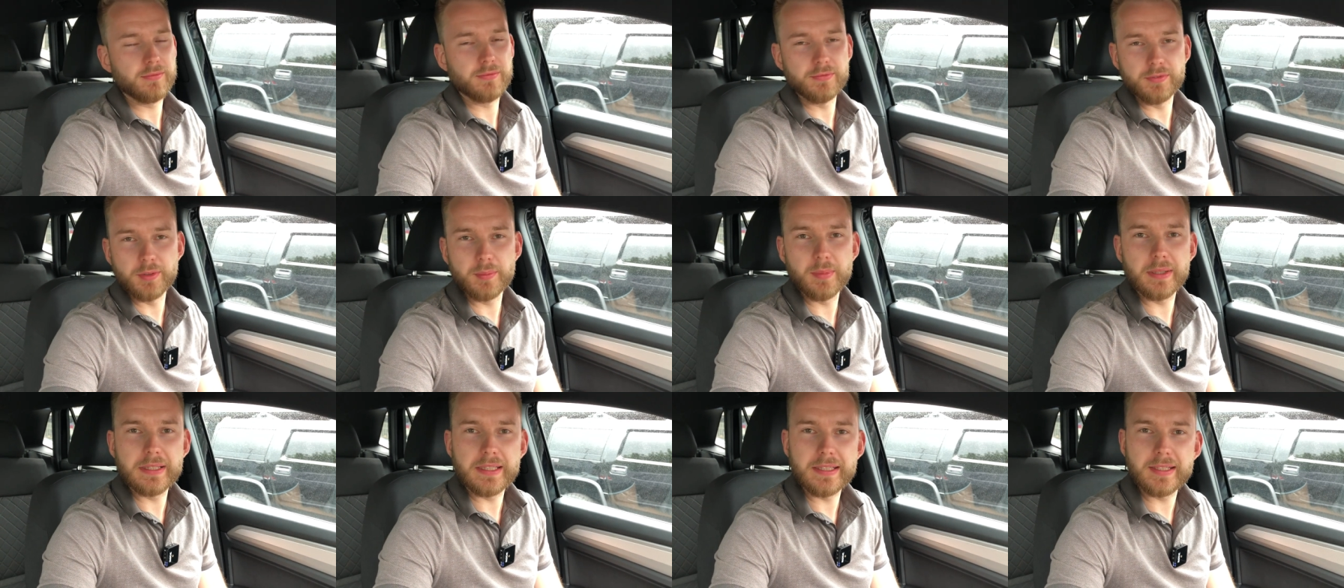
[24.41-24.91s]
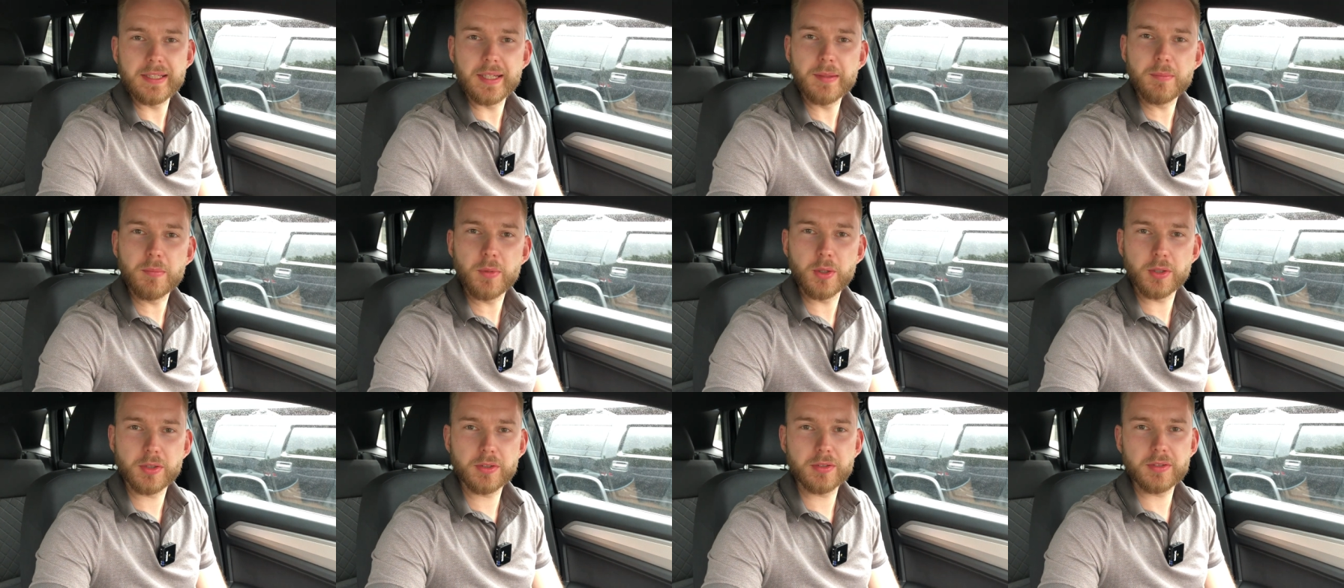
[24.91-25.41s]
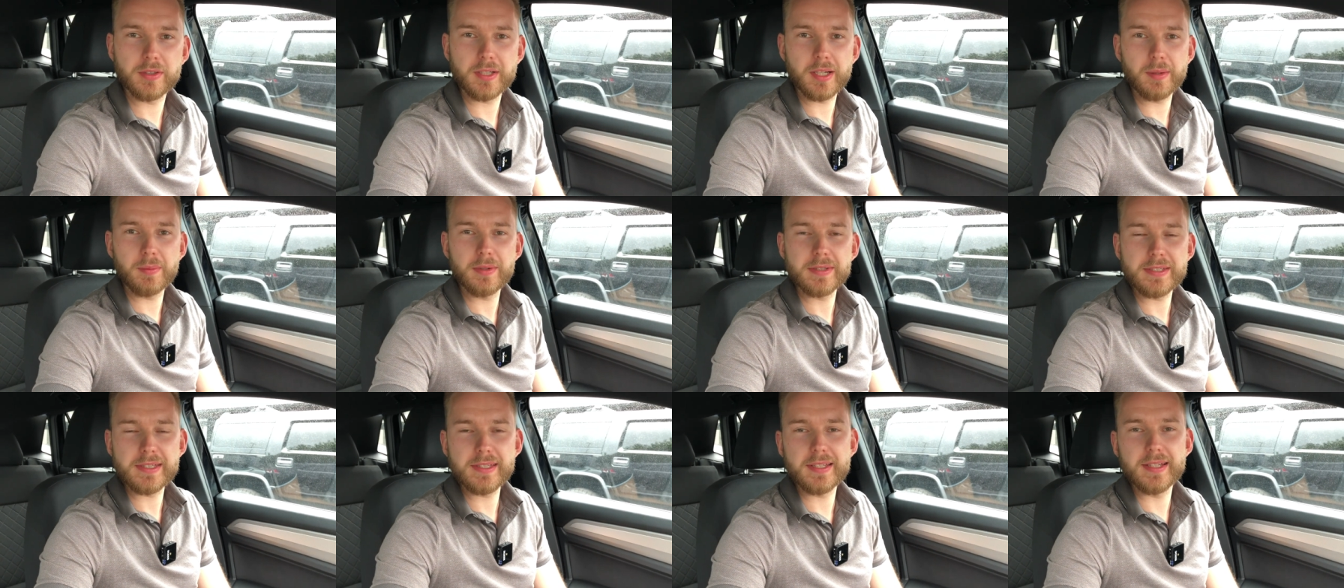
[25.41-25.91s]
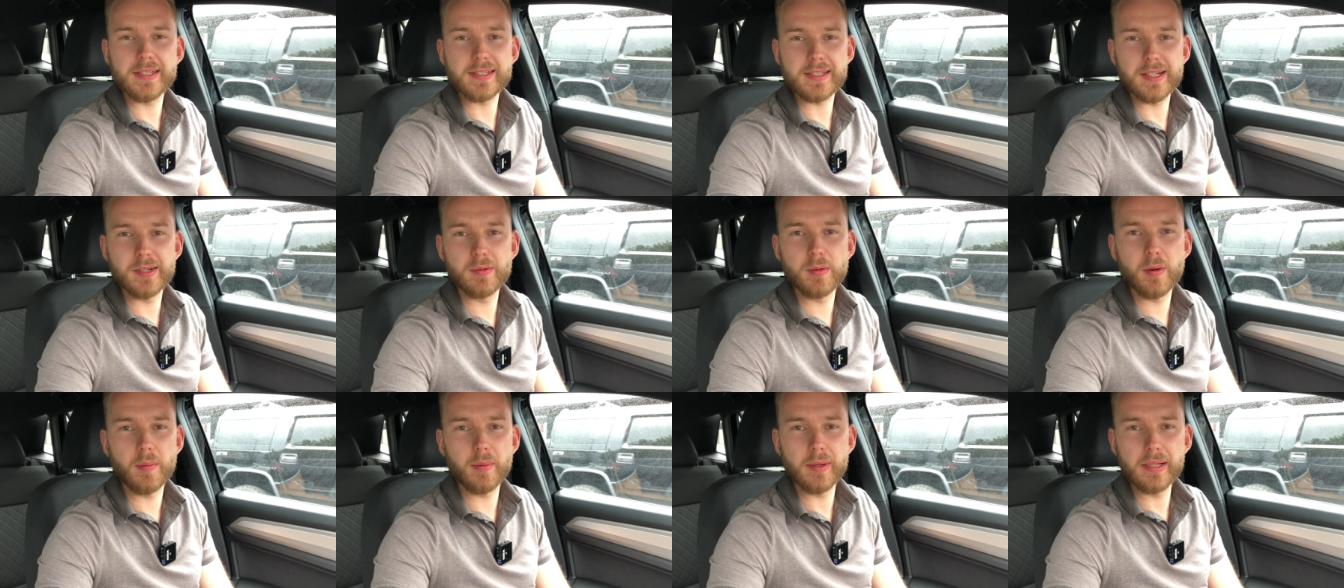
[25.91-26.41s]
wie man ihn nennen möchte, kann man sich dann
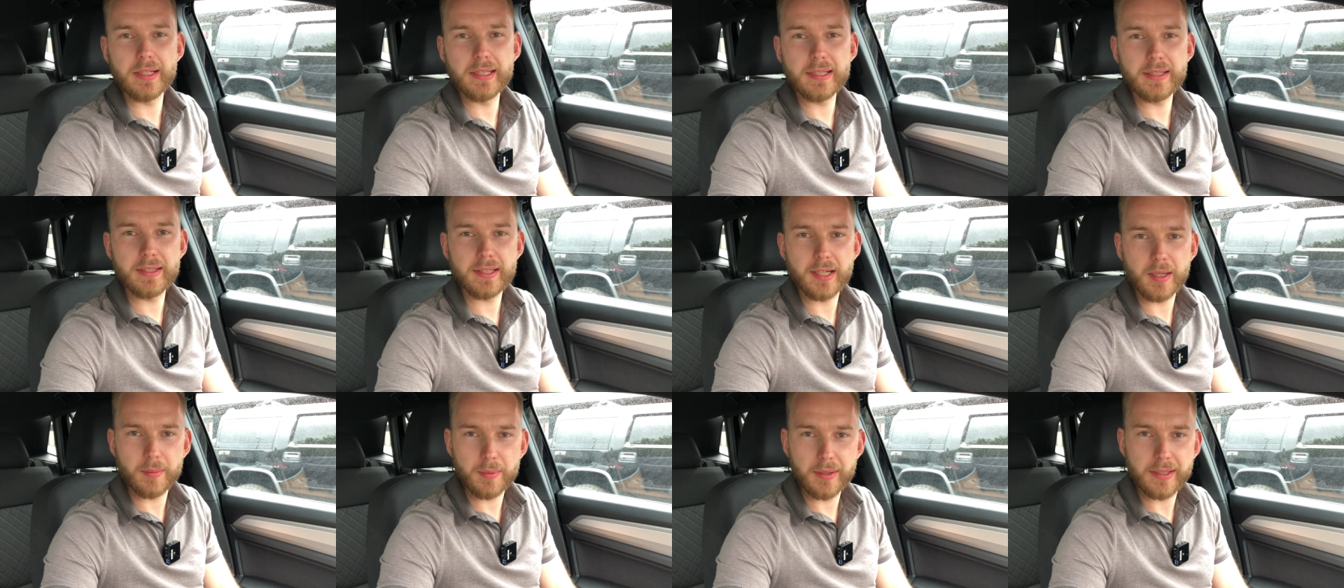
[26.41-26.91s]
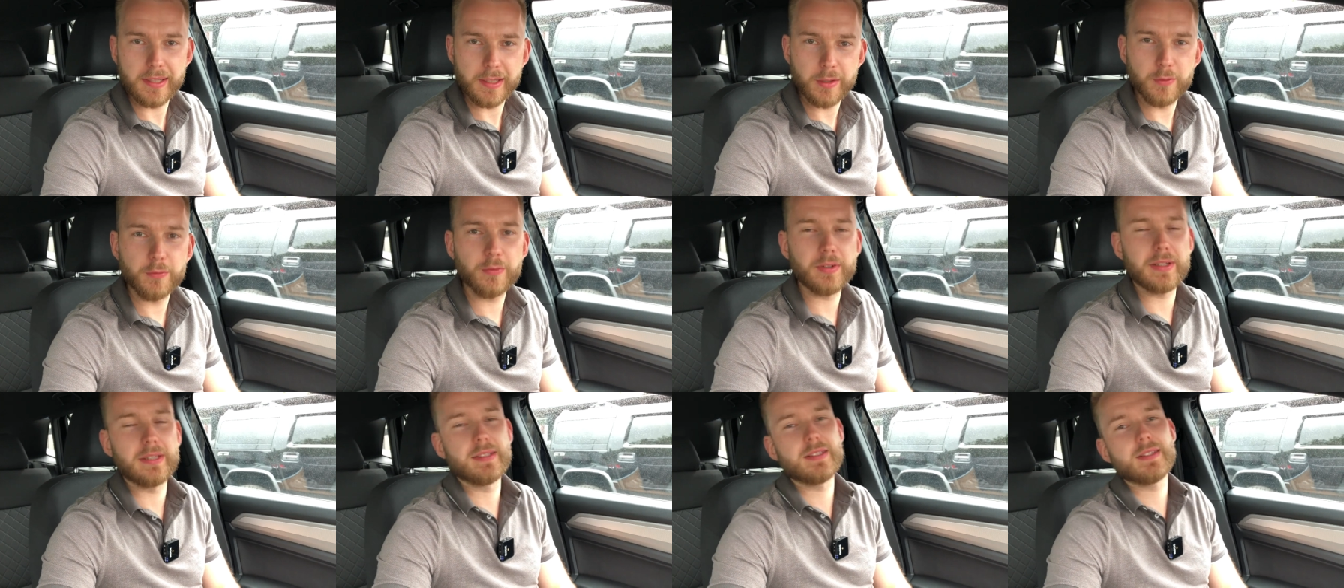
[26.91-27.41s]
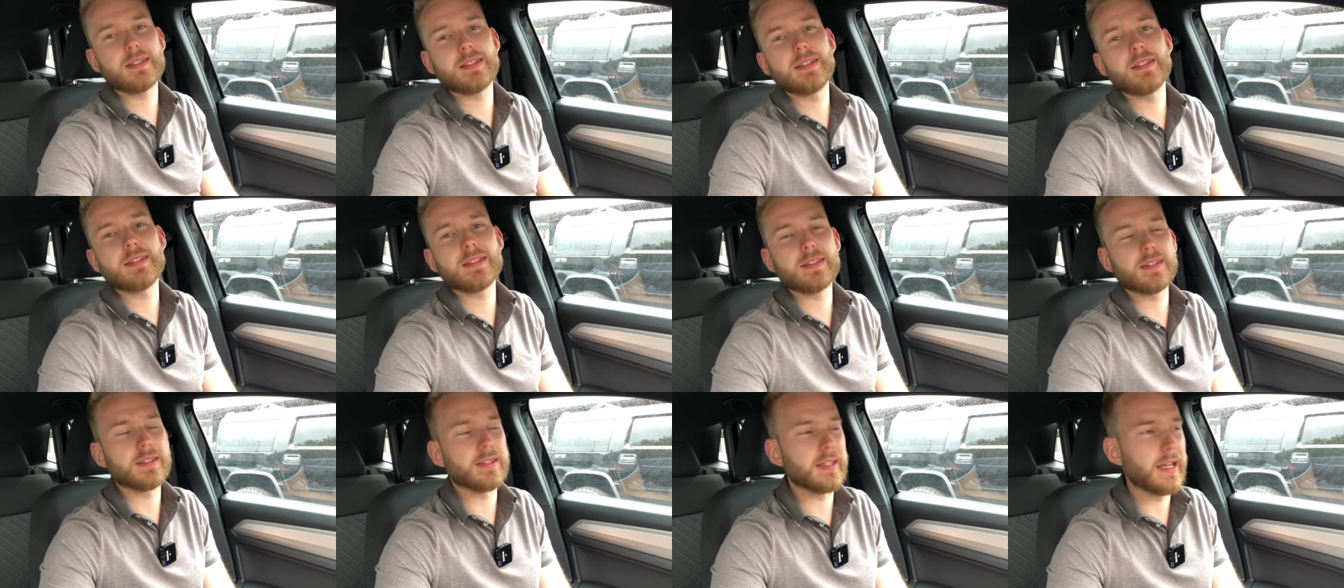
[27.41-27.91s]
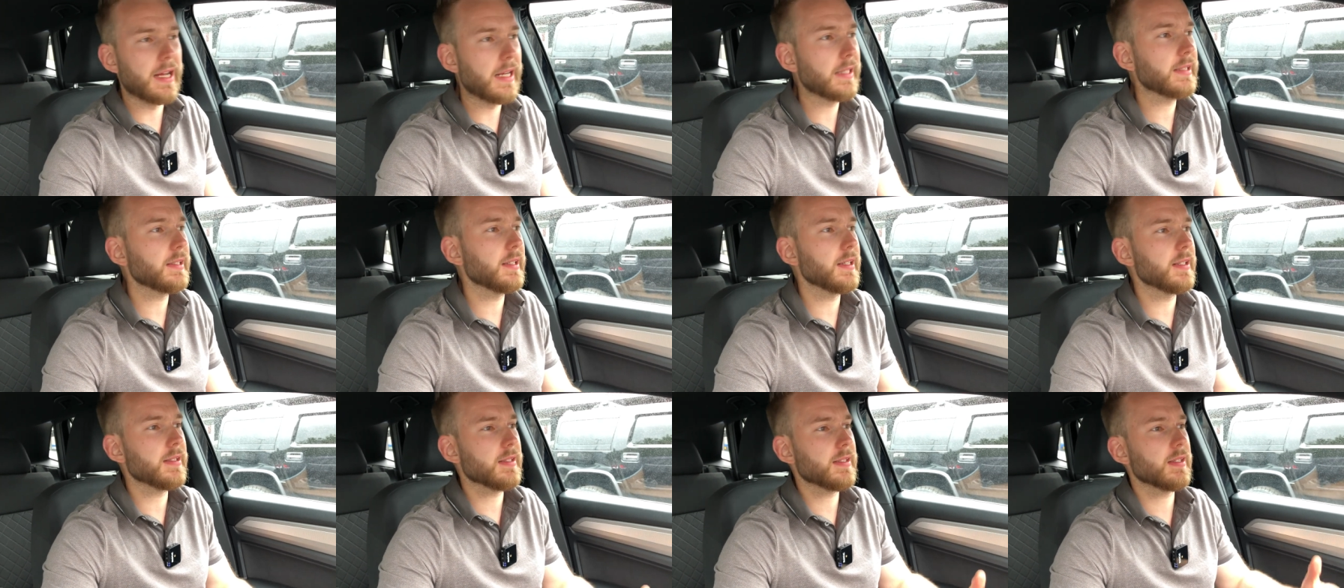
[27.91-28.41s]
selber überlegen, aber jedenfalls ist es der
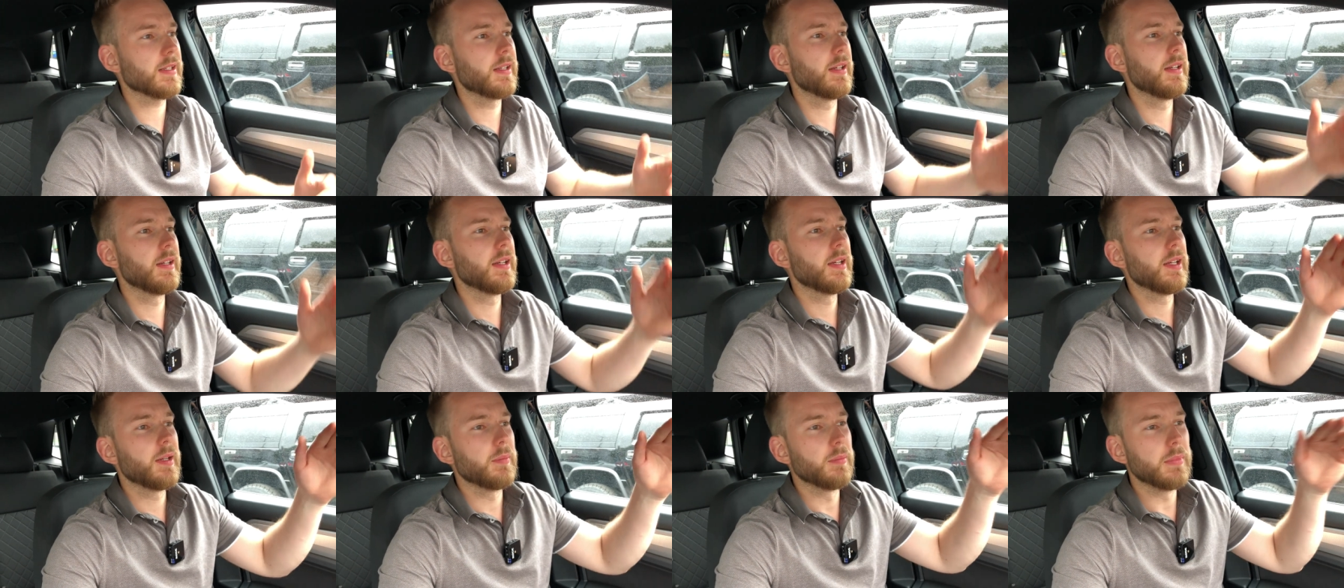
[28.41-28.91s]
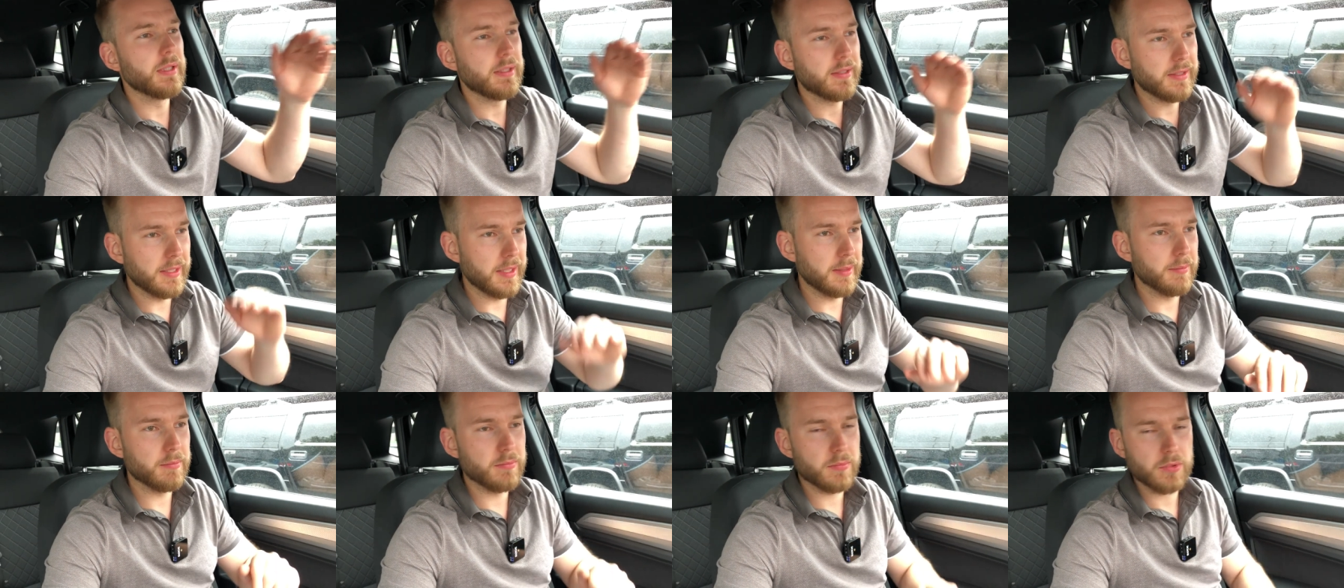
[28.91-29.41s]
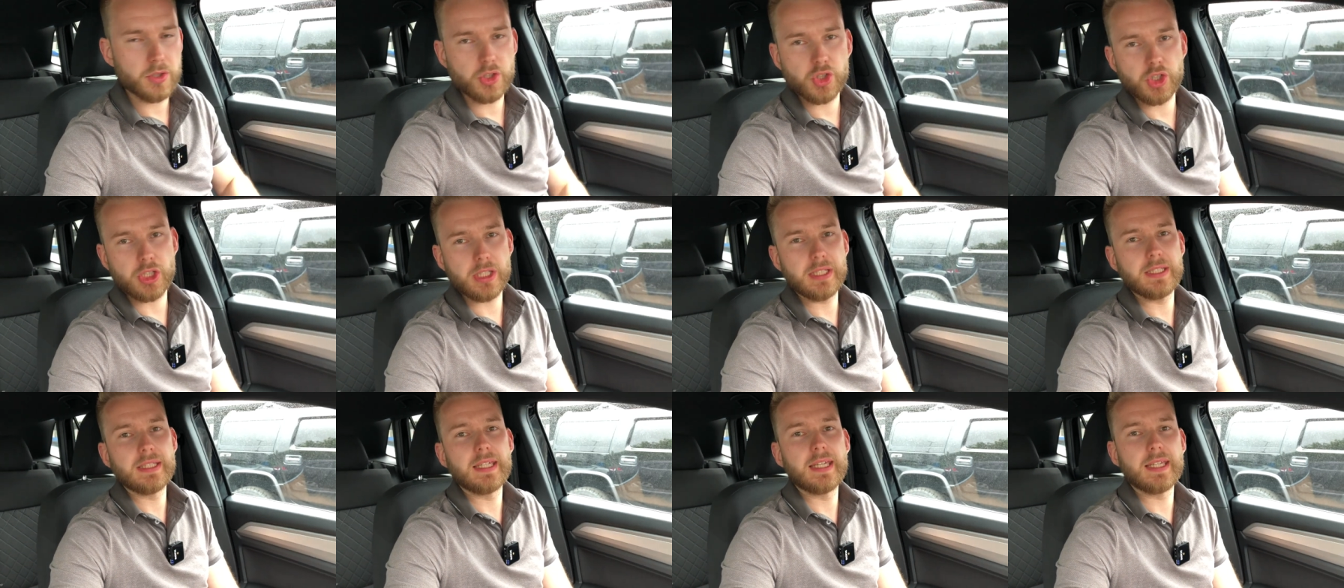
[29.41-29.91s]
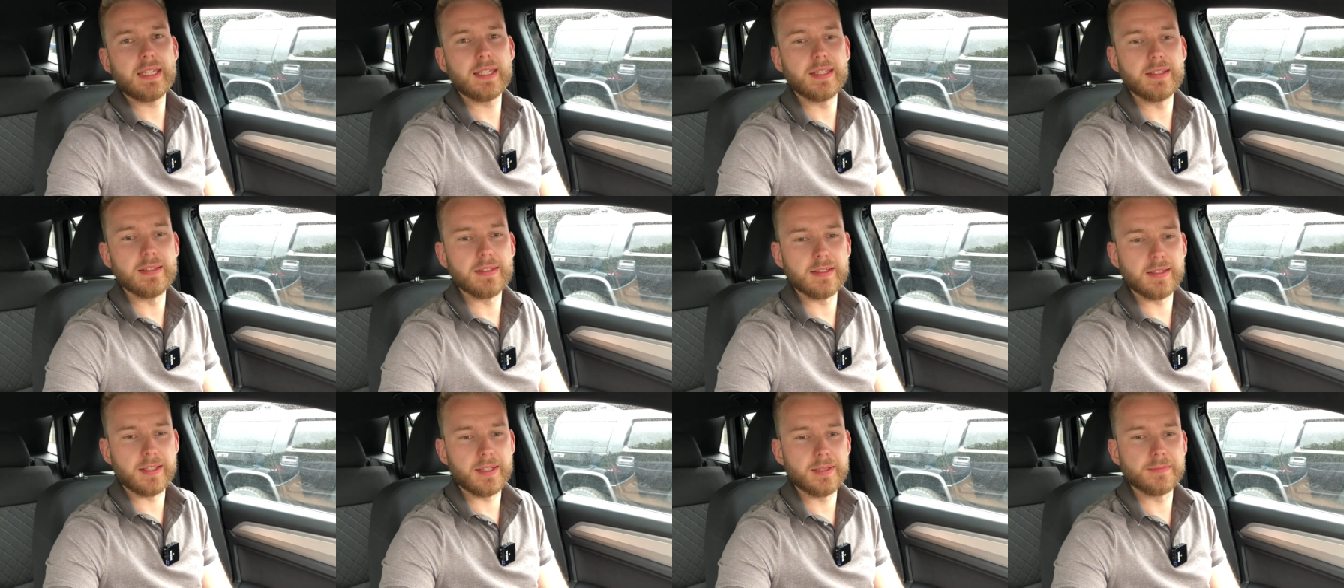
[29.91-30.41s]
Atlas mit dem schrägen Heck
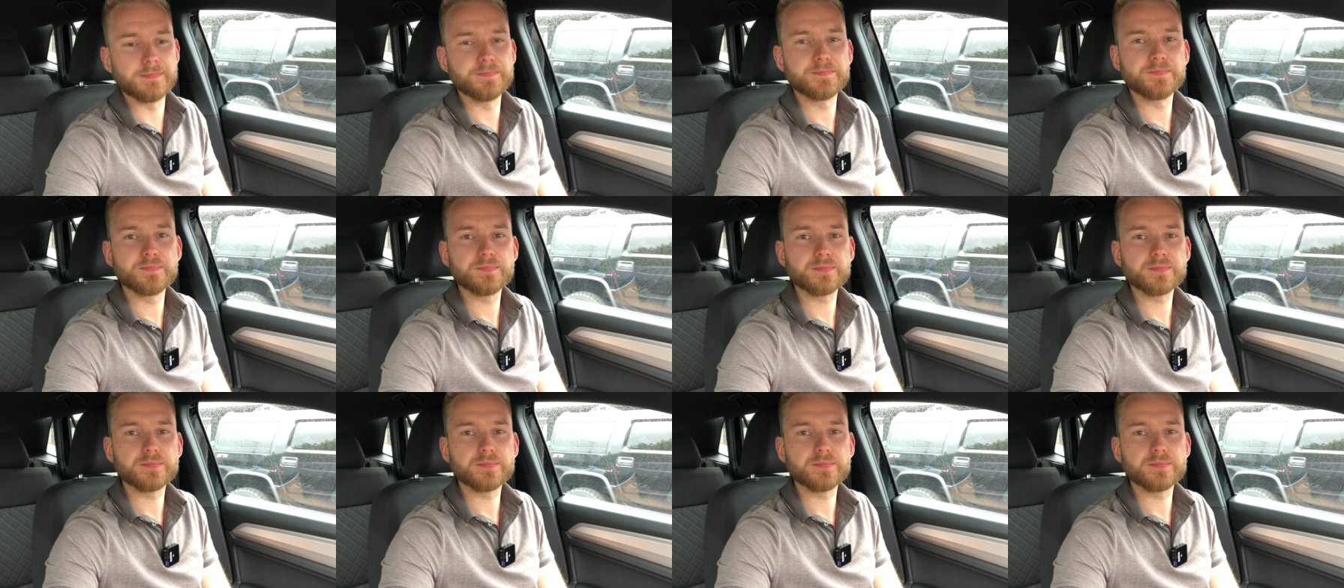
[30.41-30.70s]
hinten dran.